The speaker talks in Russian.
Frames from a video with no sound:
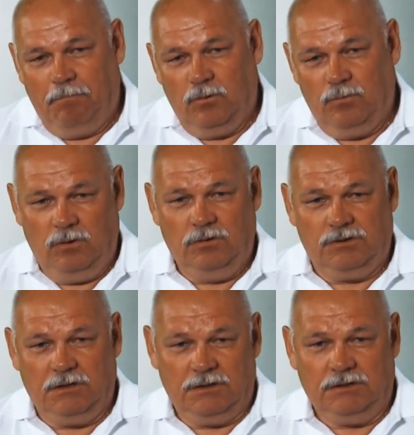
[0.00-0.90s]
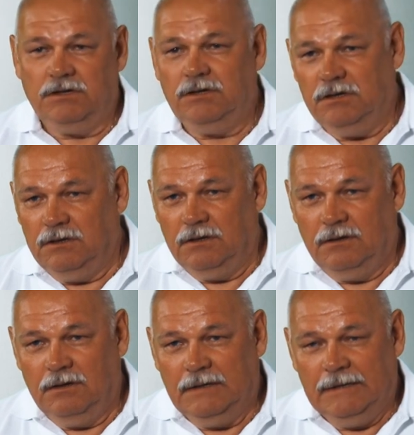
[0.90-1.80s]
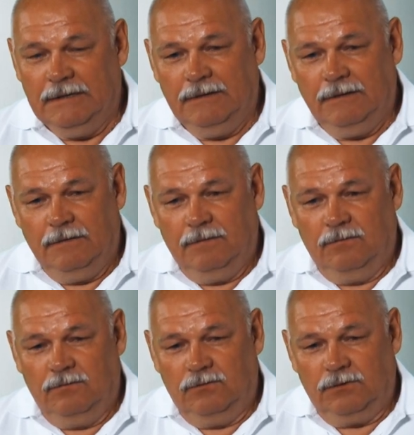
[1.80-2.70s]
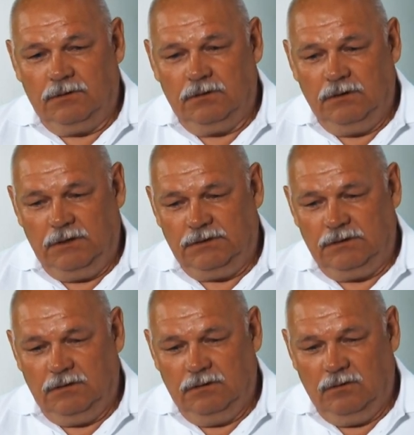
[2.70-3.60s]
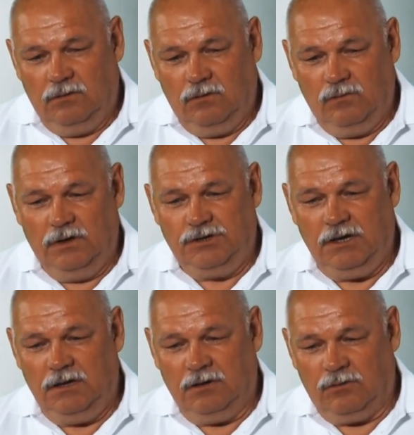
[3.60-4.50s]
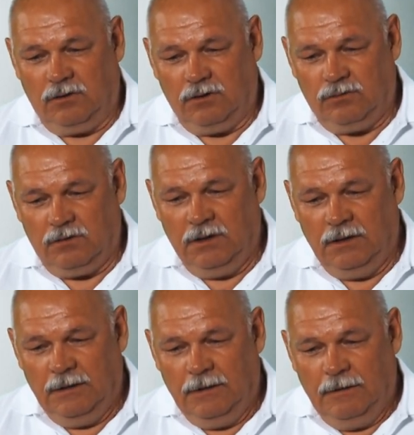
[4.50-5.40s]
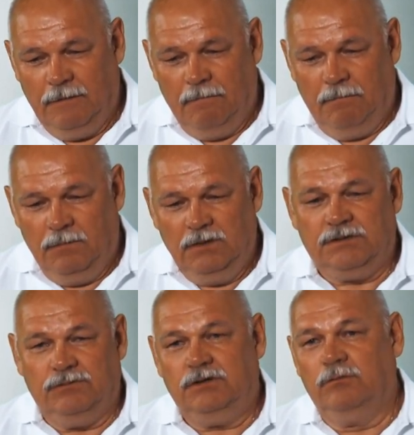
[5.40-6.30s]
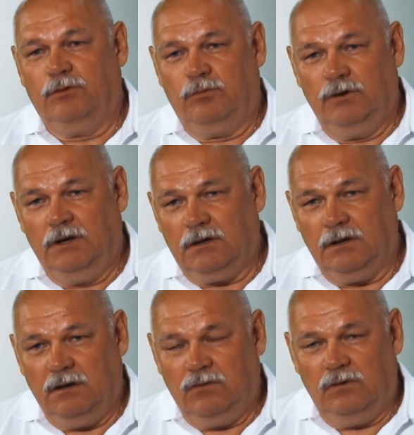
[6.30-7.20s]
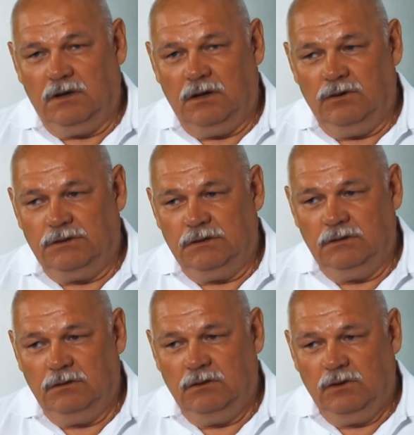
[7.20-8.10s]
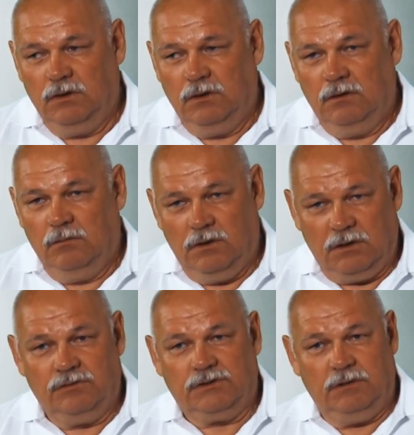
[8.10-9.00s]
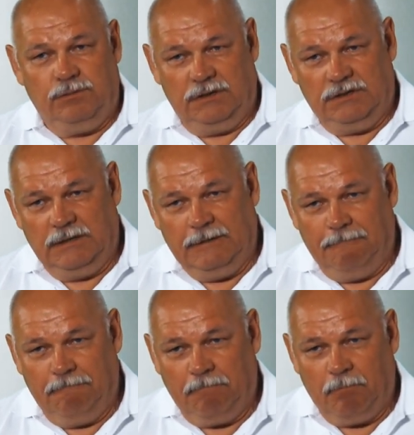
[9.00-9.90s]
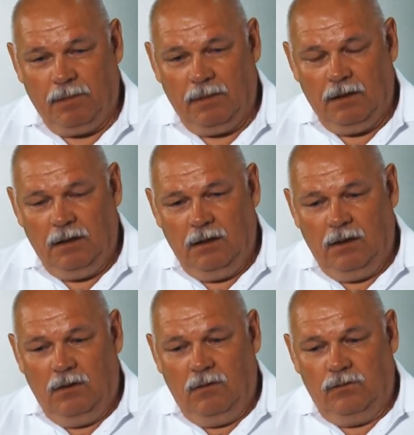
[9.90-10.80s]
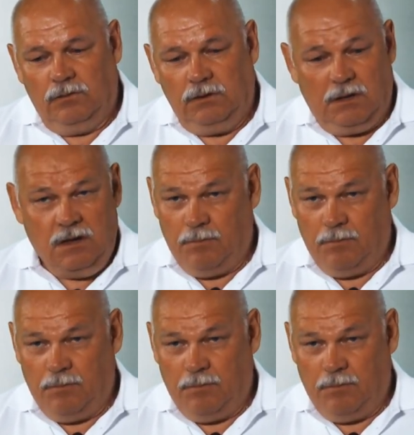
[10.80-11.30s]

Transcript: умею читать стихи. Вот. Есть увлечение, то, которое не совсем популярно, я увлекаюсь бардовской песней. Вот. Я не